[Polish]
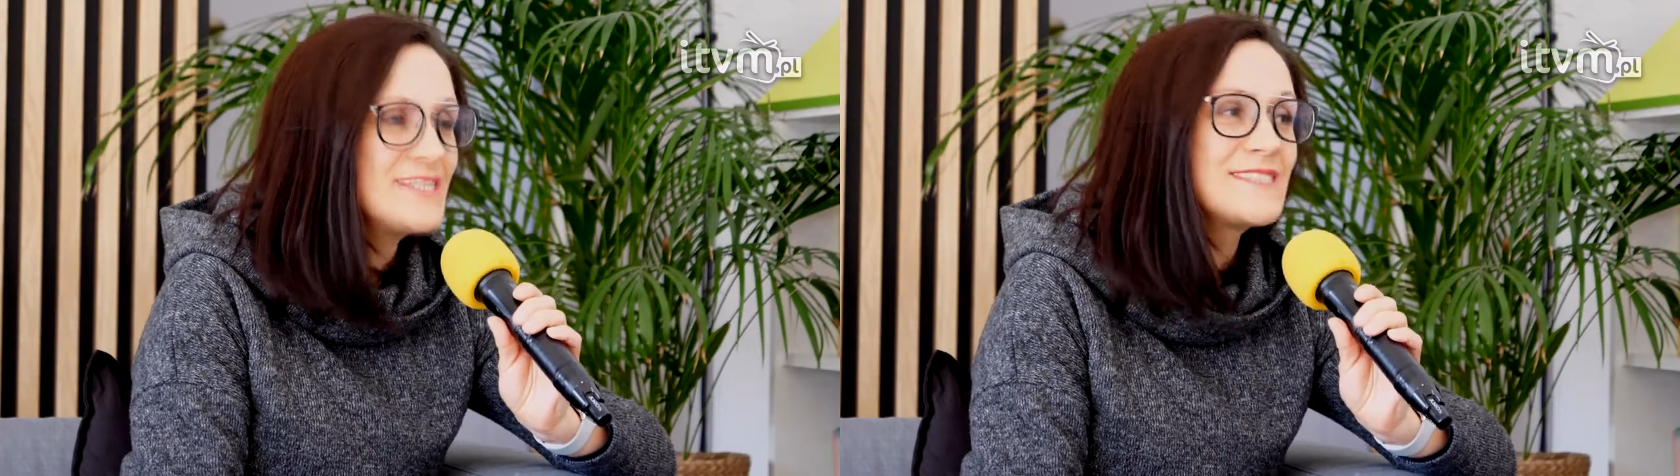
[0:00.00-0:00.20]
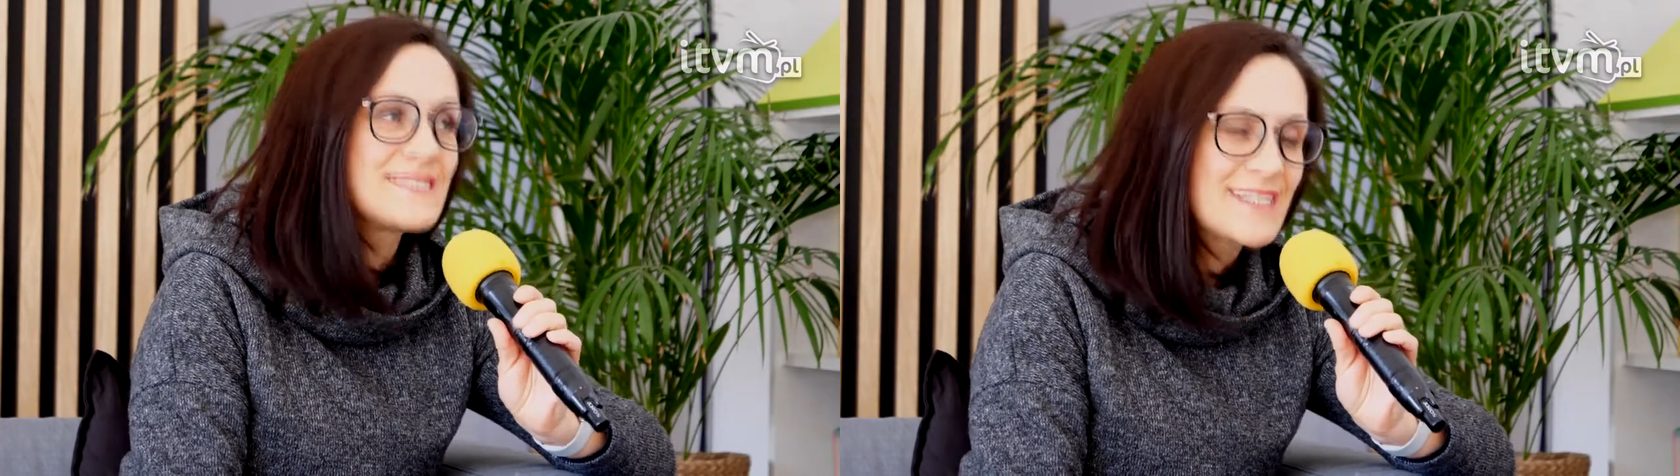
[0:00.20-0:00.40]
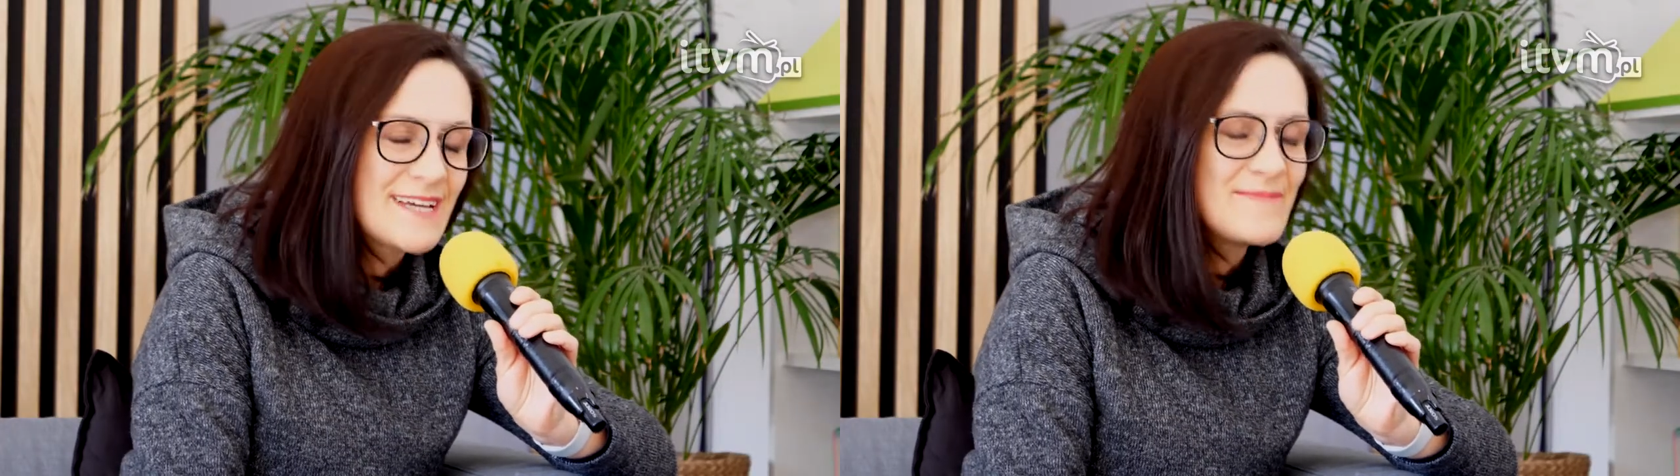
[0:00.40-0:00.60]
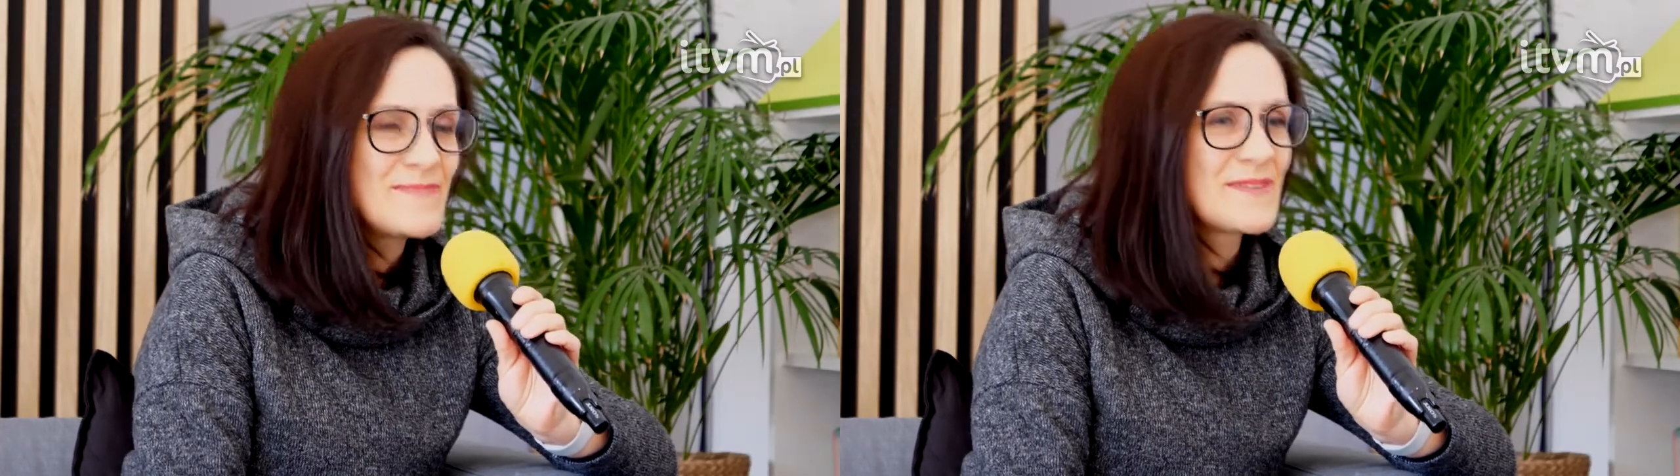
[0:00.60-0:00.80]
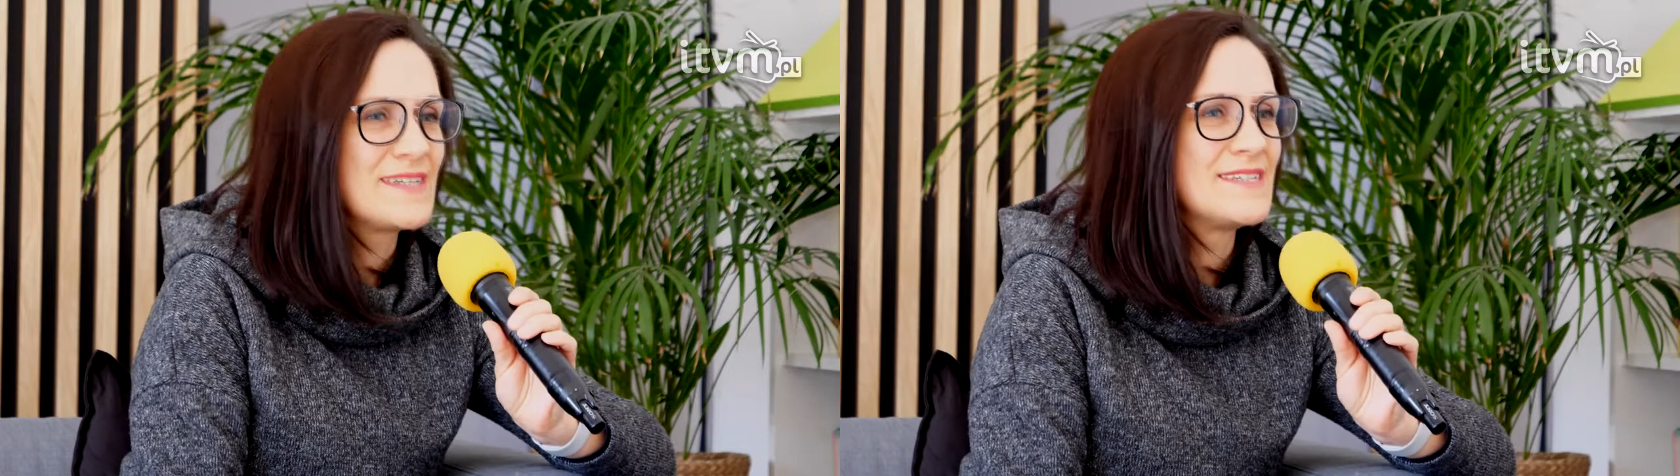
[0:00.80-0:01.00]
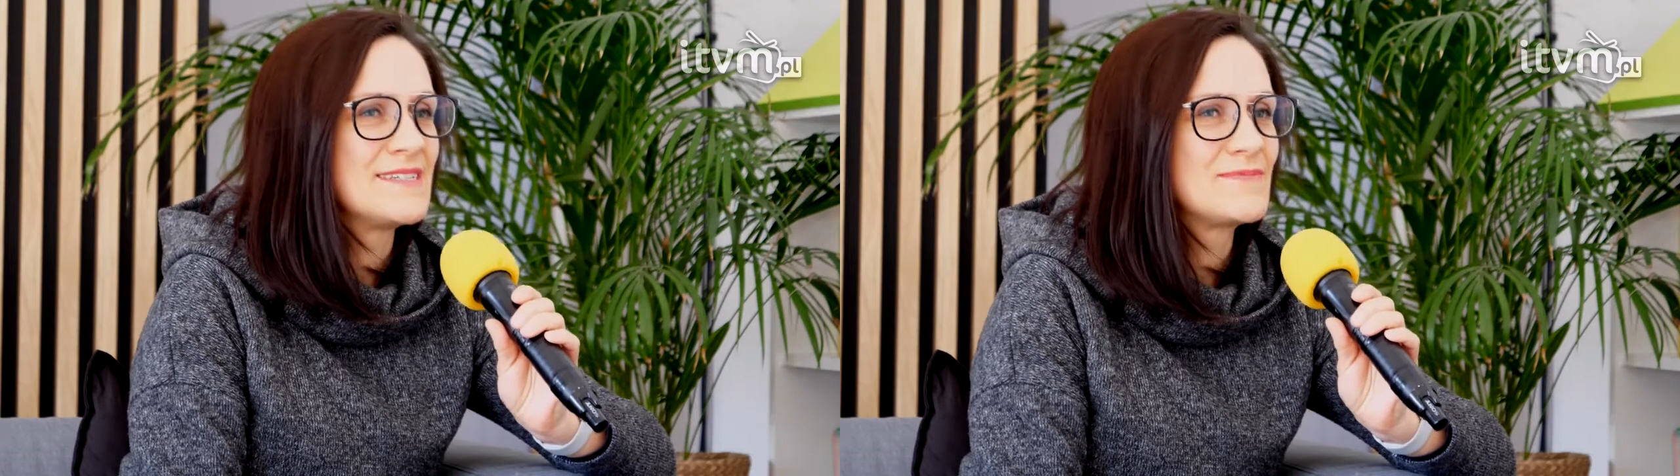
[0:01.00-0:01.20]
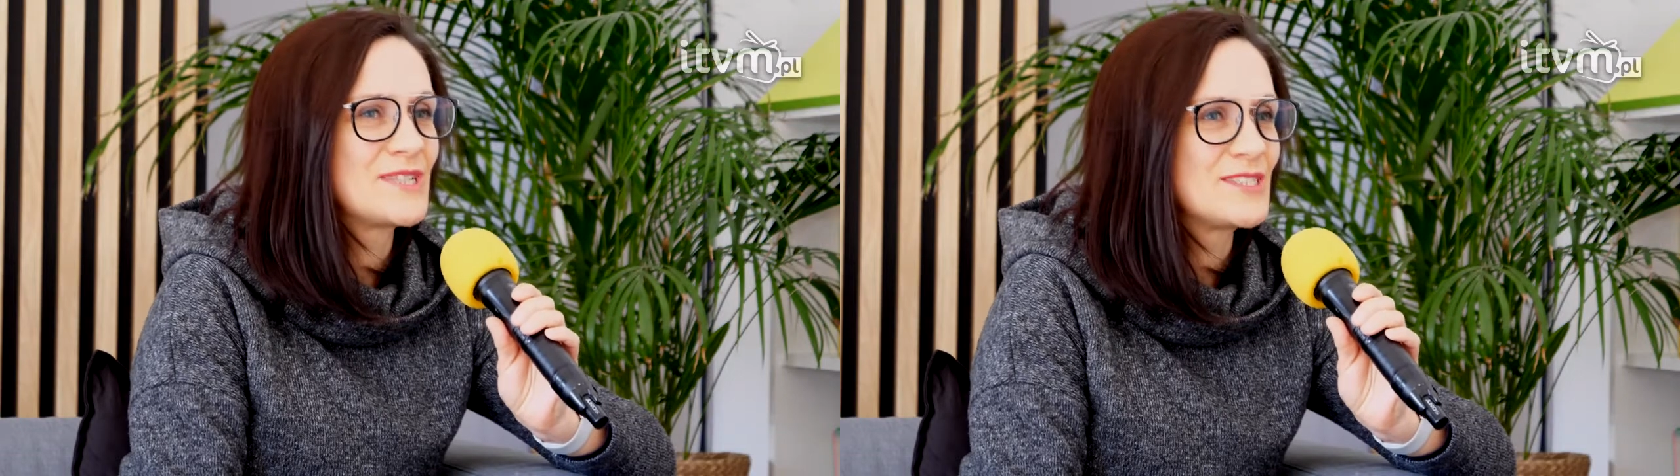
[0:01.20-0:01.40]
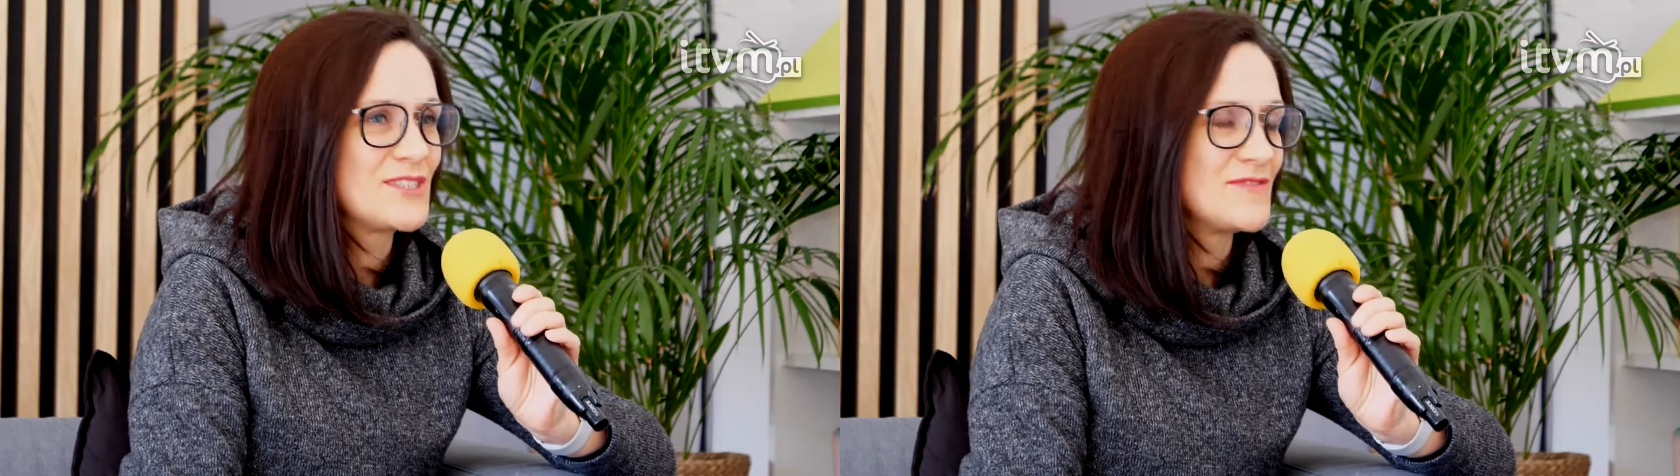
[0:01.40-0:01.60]
I te
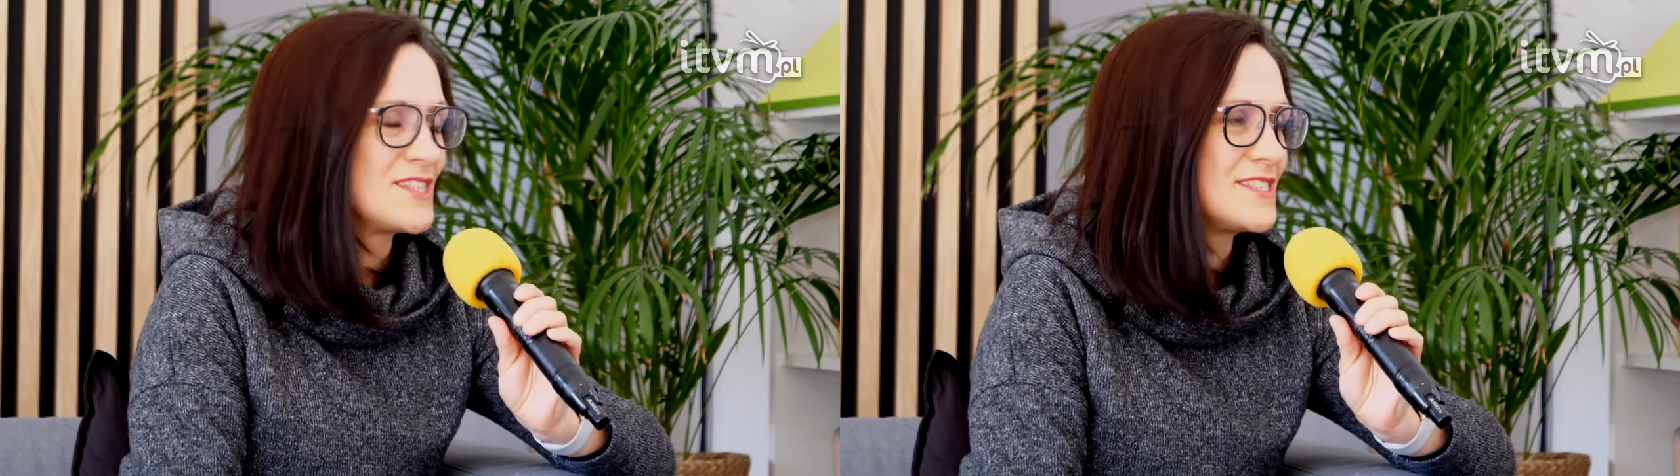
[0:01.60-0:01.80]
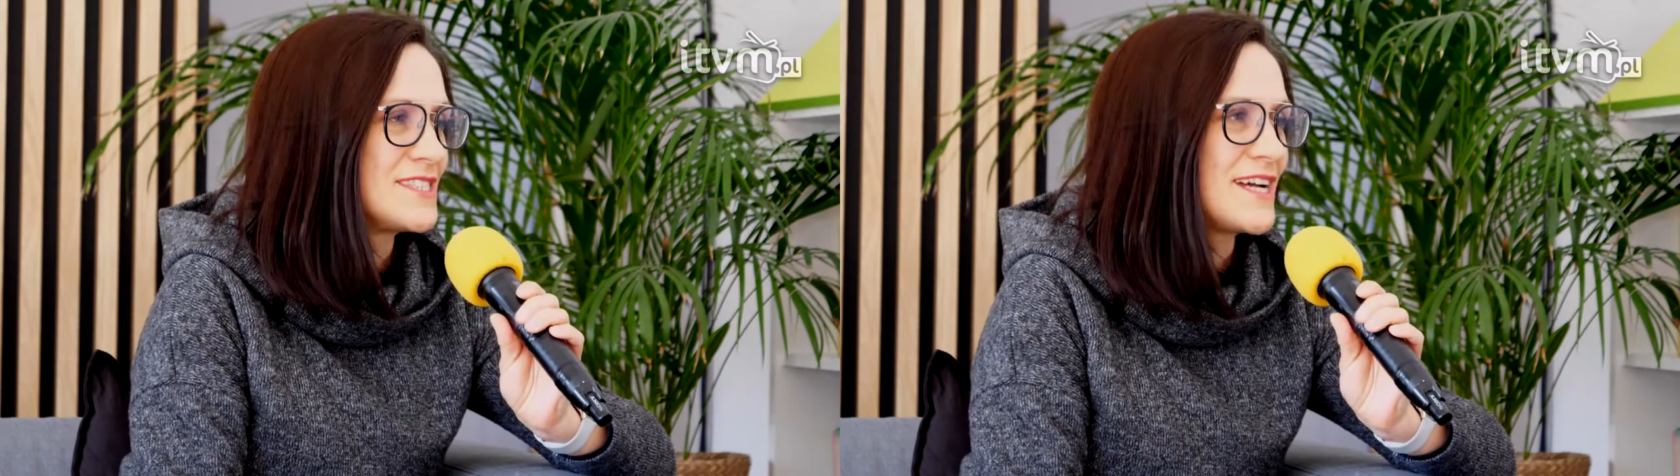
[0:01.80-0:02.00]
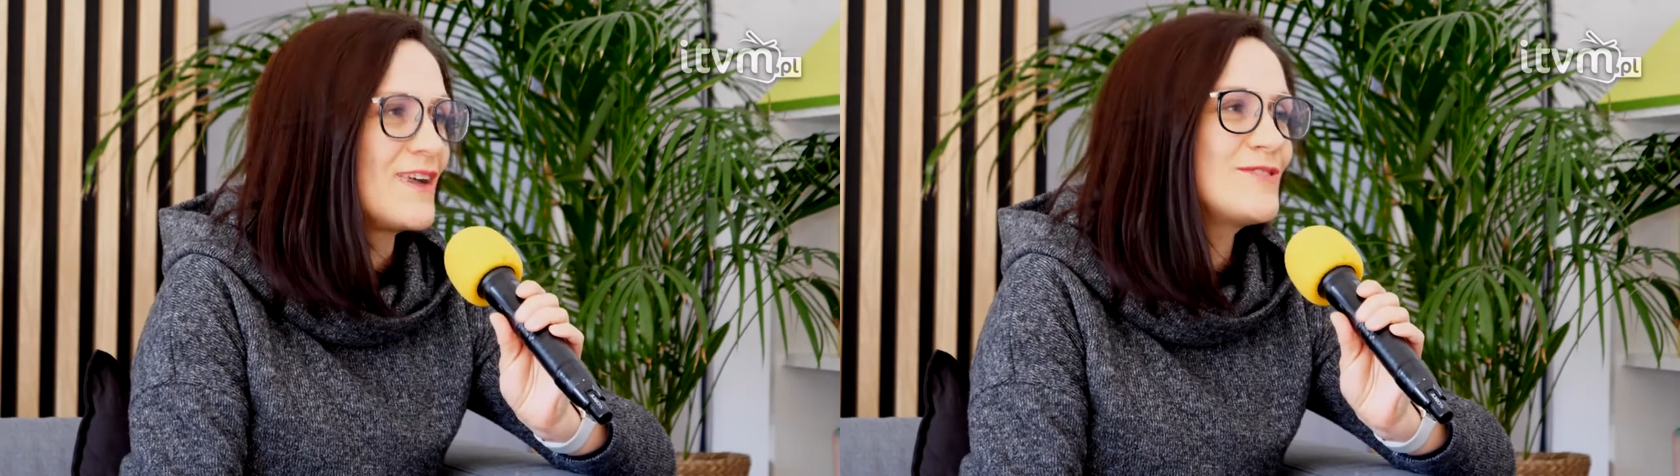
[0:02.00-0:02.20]
przedsięwzięcia